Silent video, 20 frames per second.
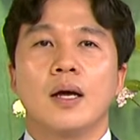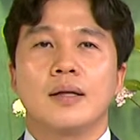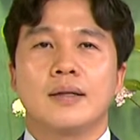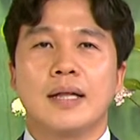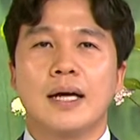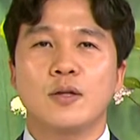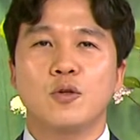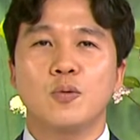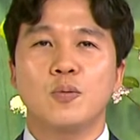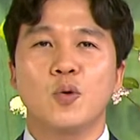
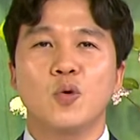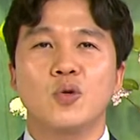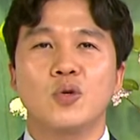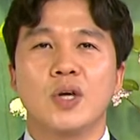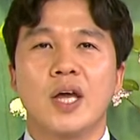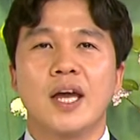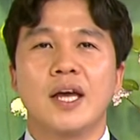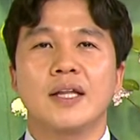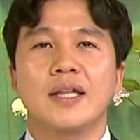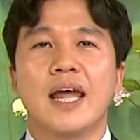나도
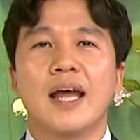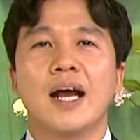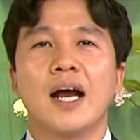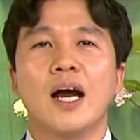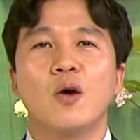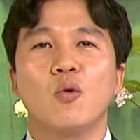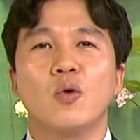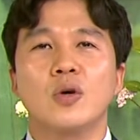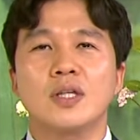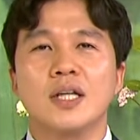모르게
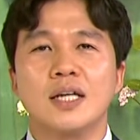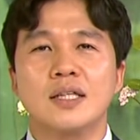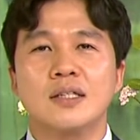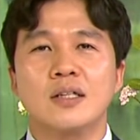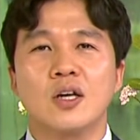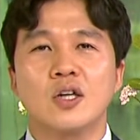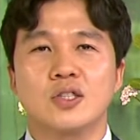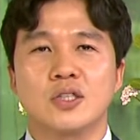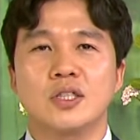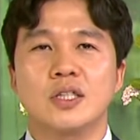내가
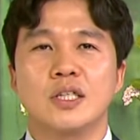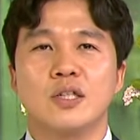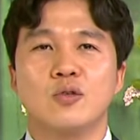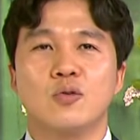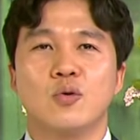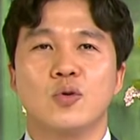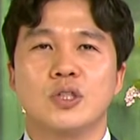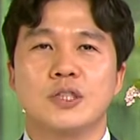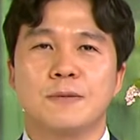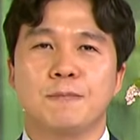원하는 것을
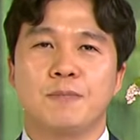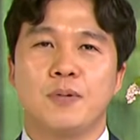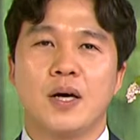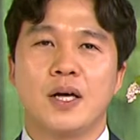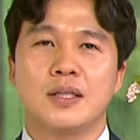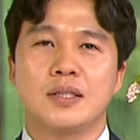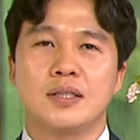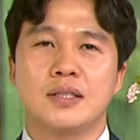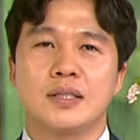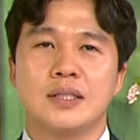이루고
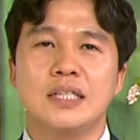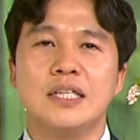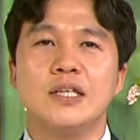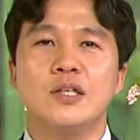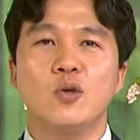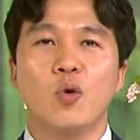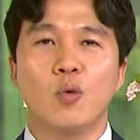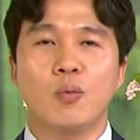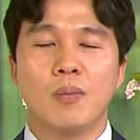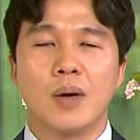싶어하는
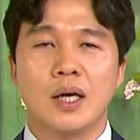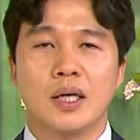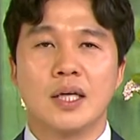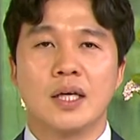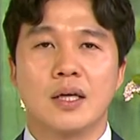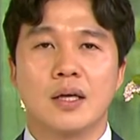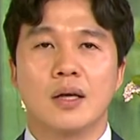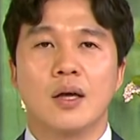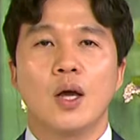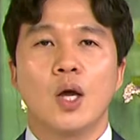이
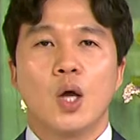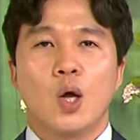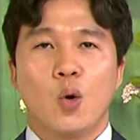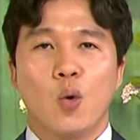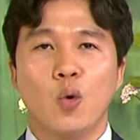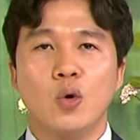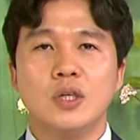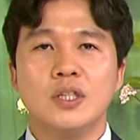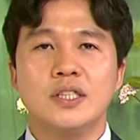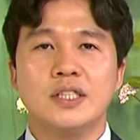욕망이
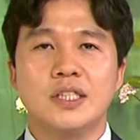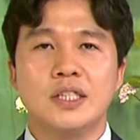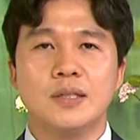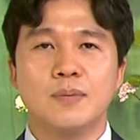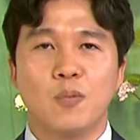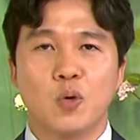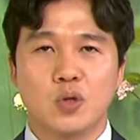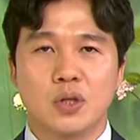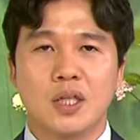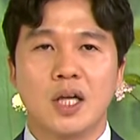옳지
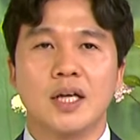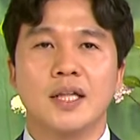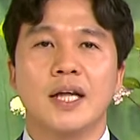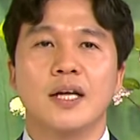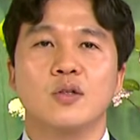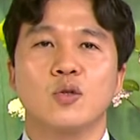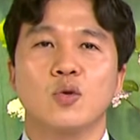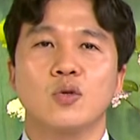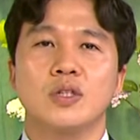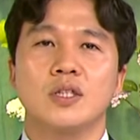못한
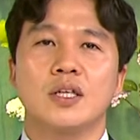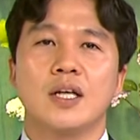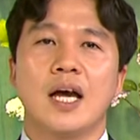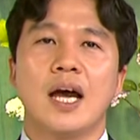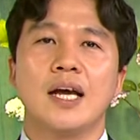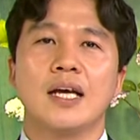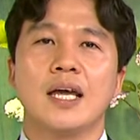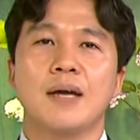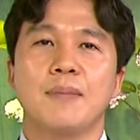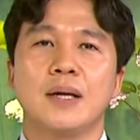행동을
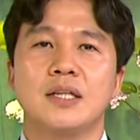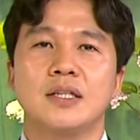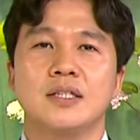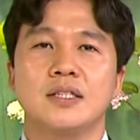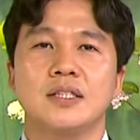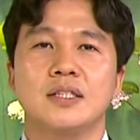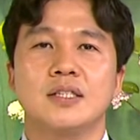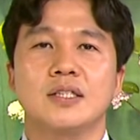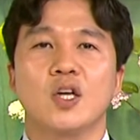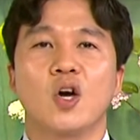하게
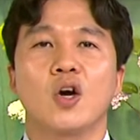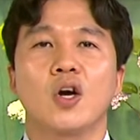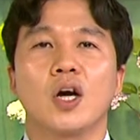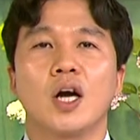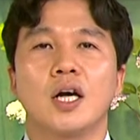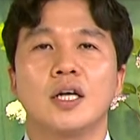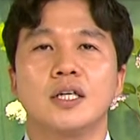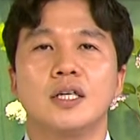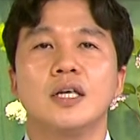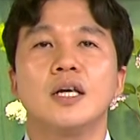만드는
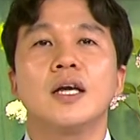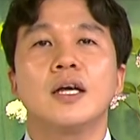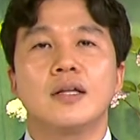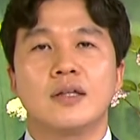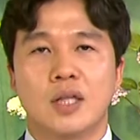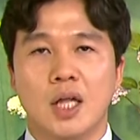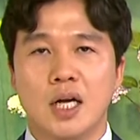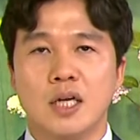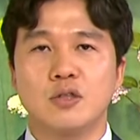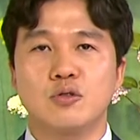역할이
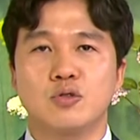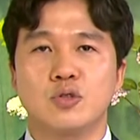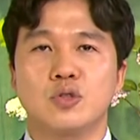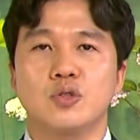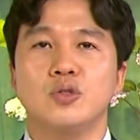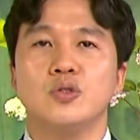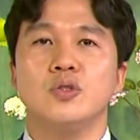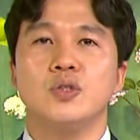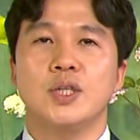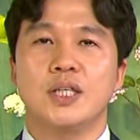될
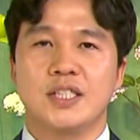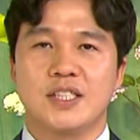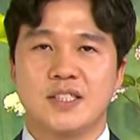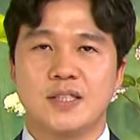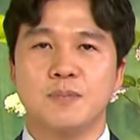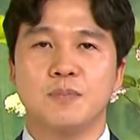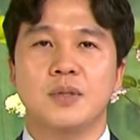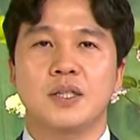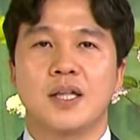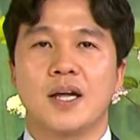수
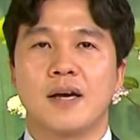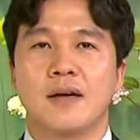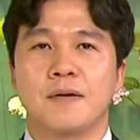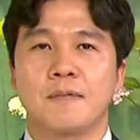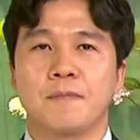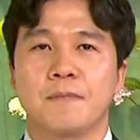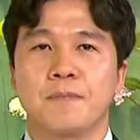있습니다.